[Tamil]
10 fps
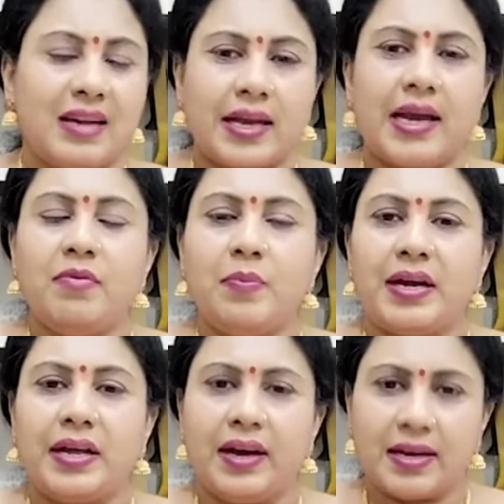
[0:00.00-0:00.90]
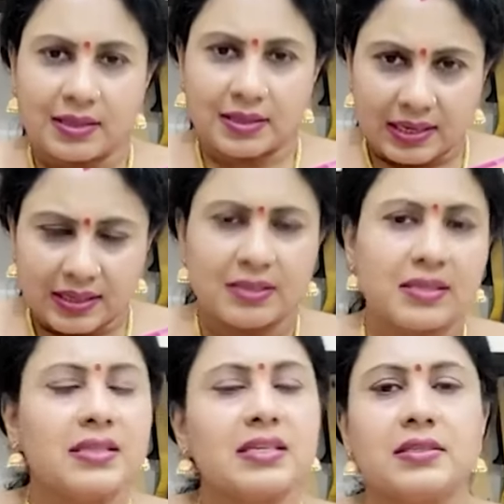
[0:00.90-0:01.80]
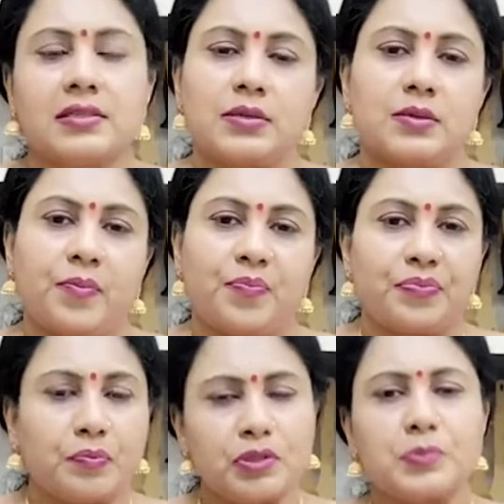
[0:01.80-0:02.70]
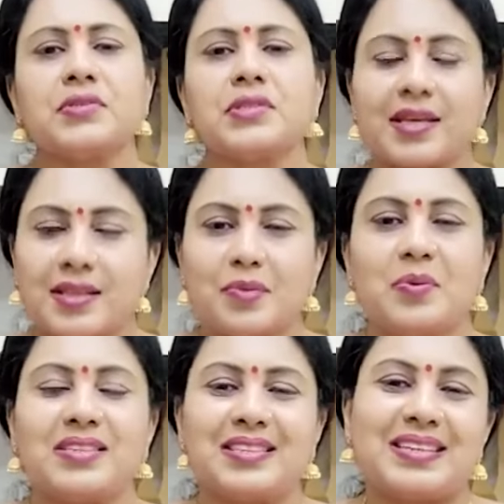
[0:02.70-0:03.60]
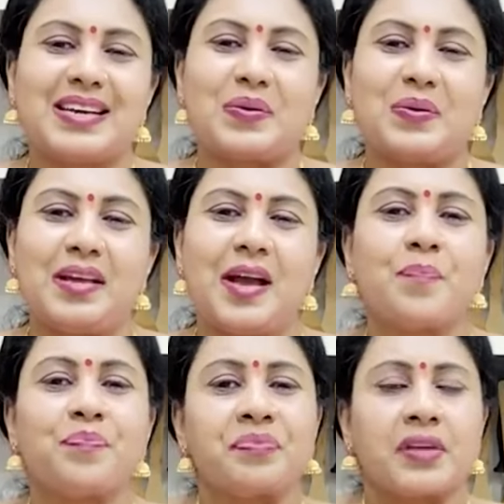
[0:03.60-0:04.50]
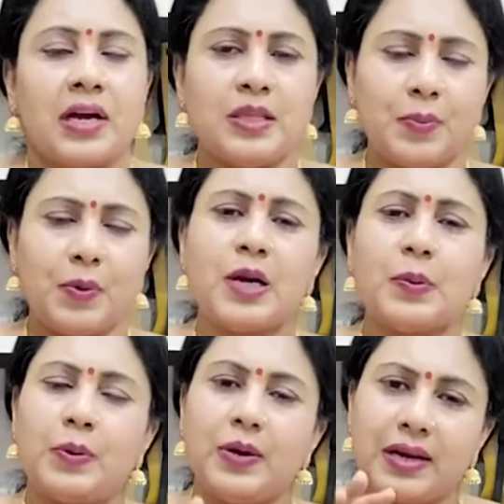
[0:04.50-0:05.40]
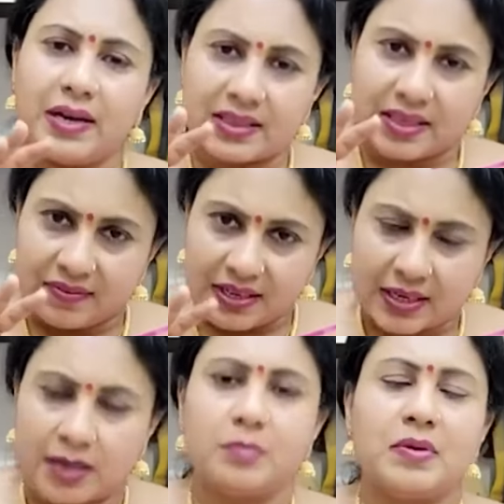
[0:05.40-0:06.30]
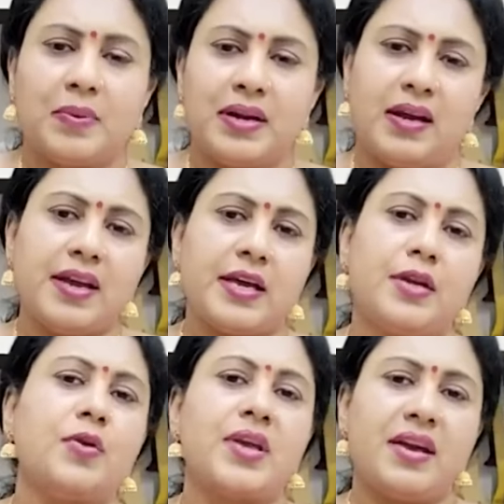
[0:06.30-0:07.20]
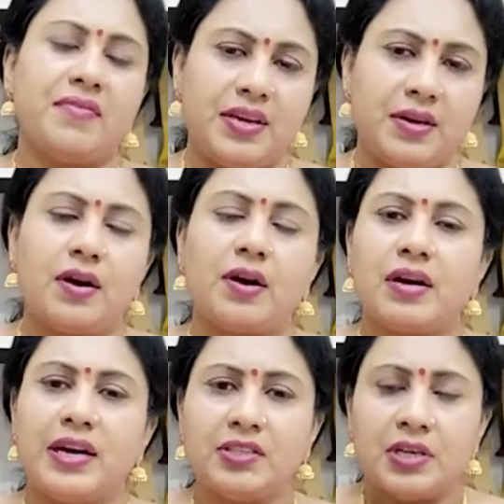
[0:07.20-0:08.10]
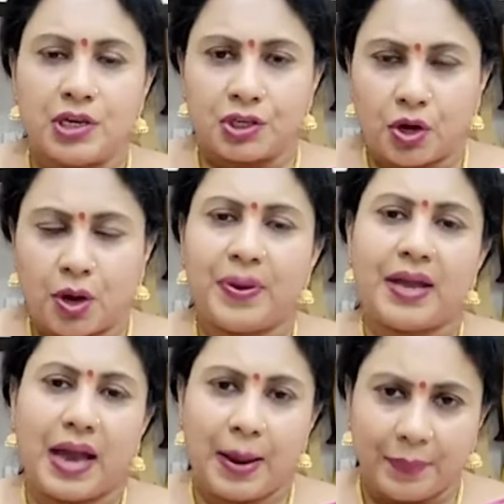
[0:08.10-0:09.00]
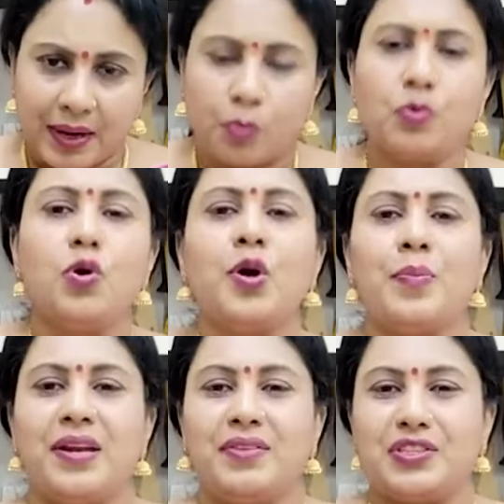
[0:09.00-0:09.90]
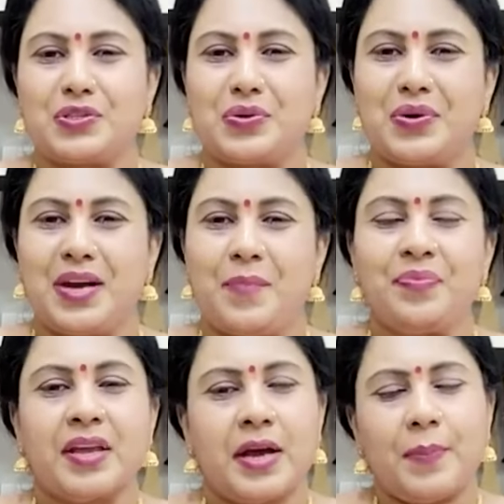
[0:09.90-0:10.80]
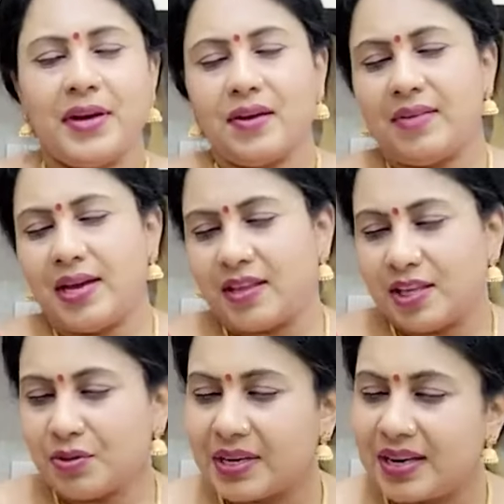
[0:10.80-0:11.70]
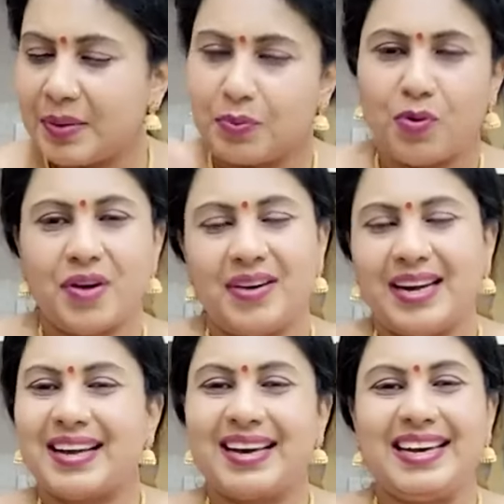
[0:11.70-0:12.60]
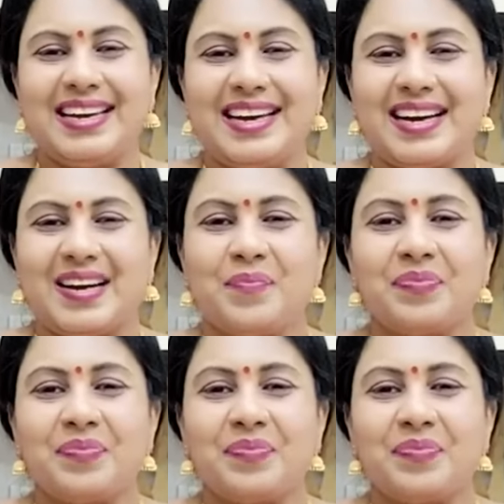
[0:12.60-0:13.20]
நான் கேள்விப்பட்டேன் அதை தடுத்து நிறுத்திக்கிட்டு இருக்கிறோம் புது புதுசாக ஏதாவது முளைச்சிக்கிட்டே இருக்கும் இல்லையா அது போன்ற போலிகளை தவிர்க்கணும் அப்படின்னா என்னுடைய வீஹா ஆன்லைன் ஷாப்பிங் ஆப் டவுன்லோடு பண்ணி வச்சுக்கோங்க அப்போ நீங்கள் வேறு எதையும் தேடி போக வேண்டாம் இல்லையா